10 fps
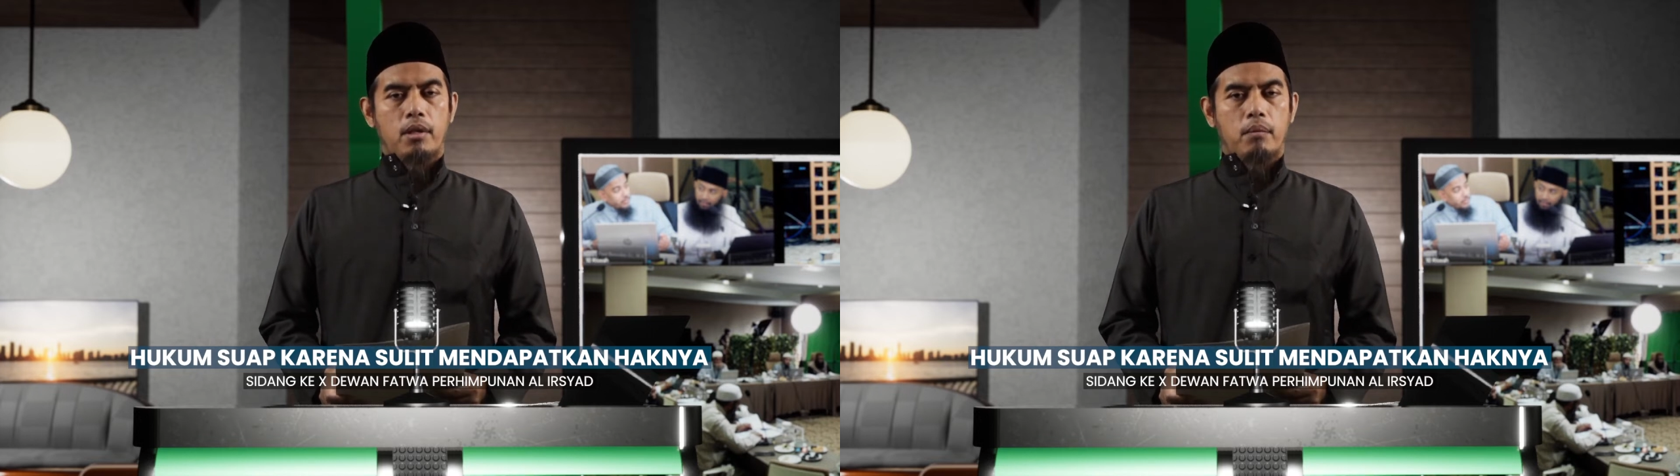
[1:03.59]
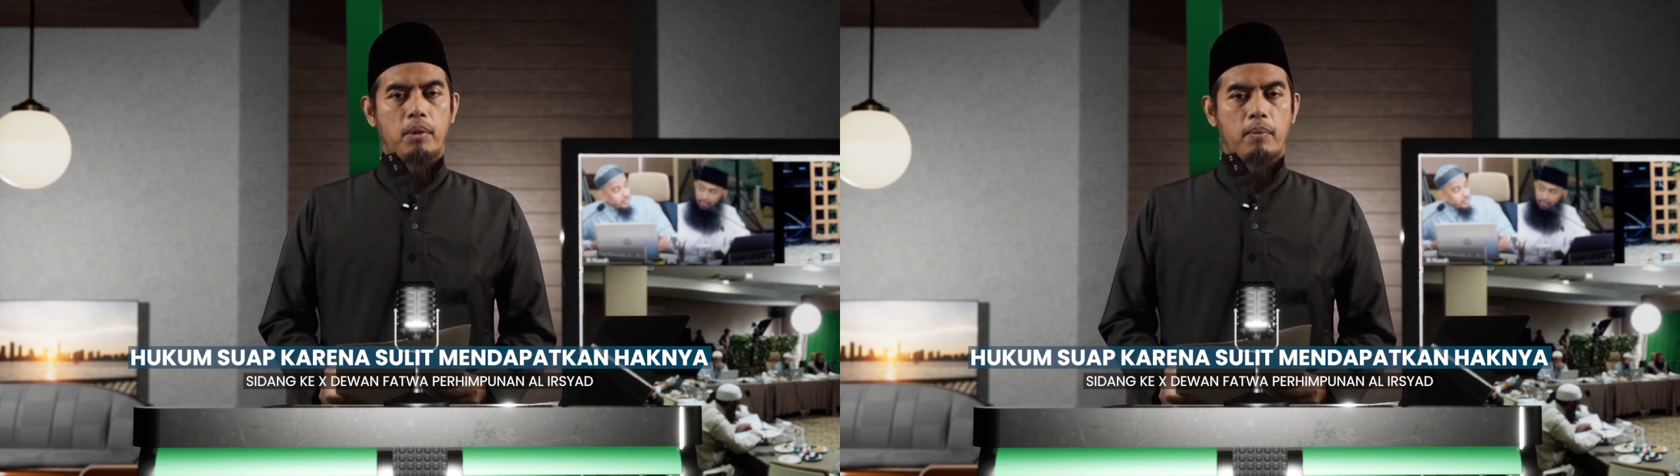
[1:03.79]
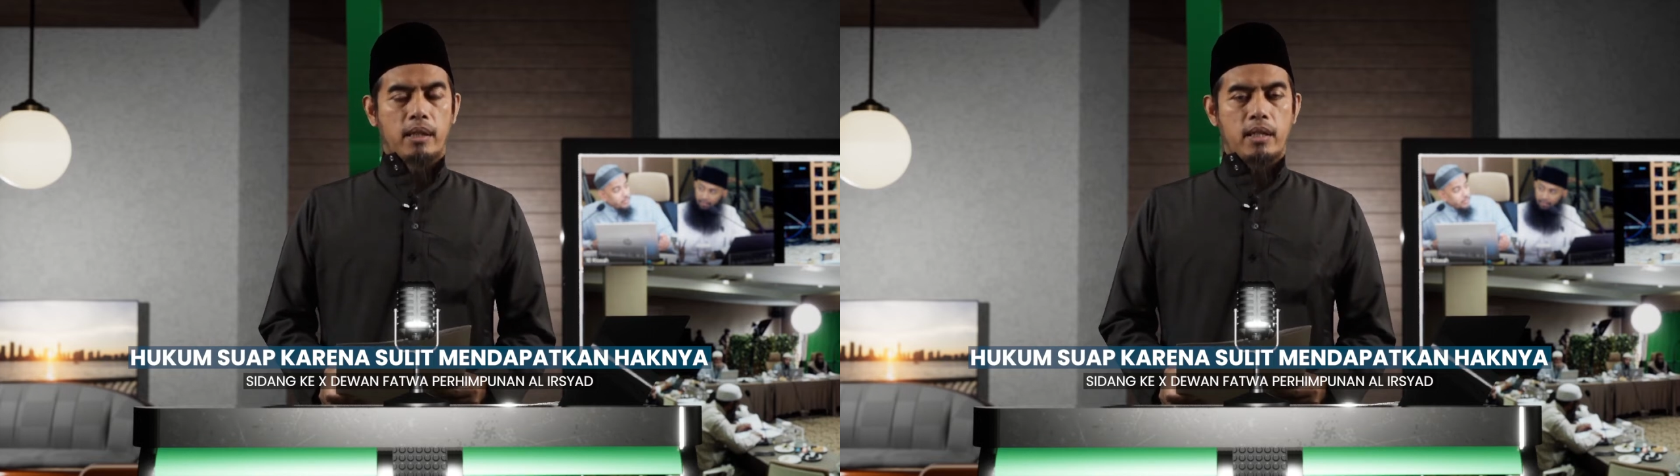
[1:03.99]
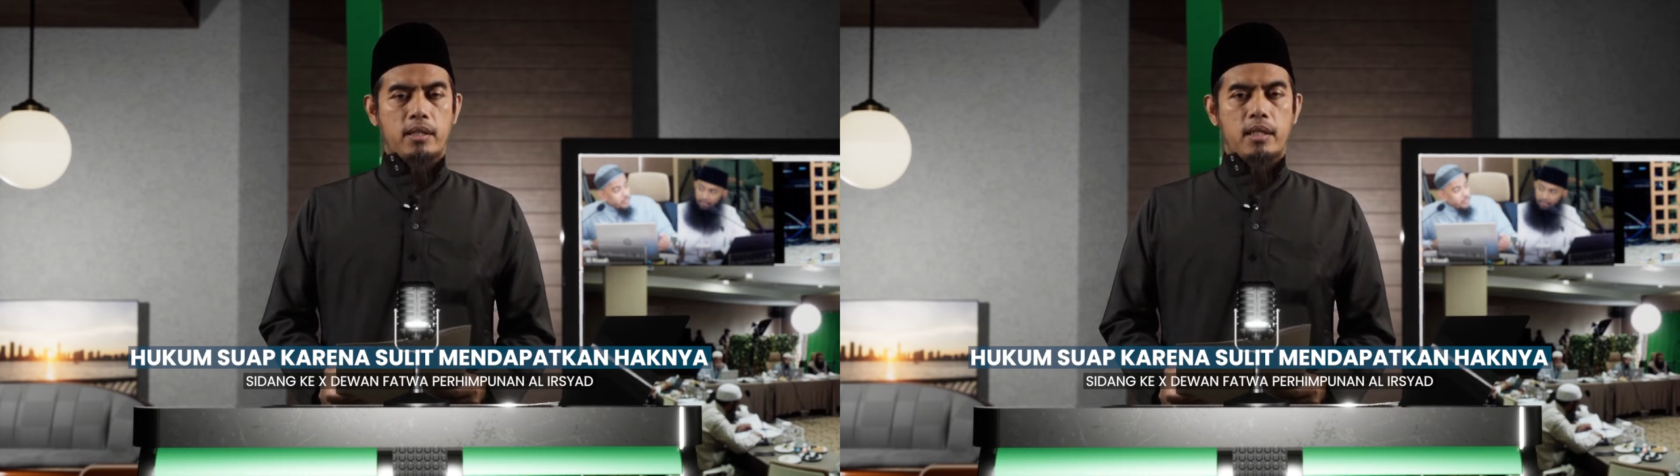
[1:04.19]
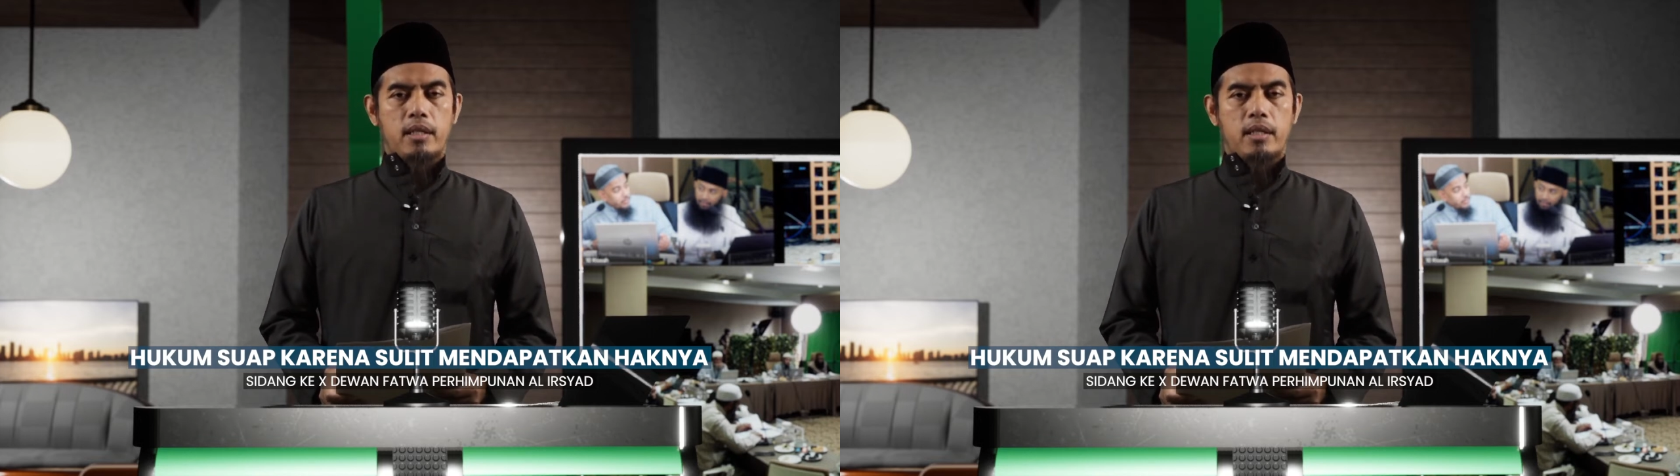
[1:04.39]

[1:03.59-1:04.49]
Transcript: pembatasan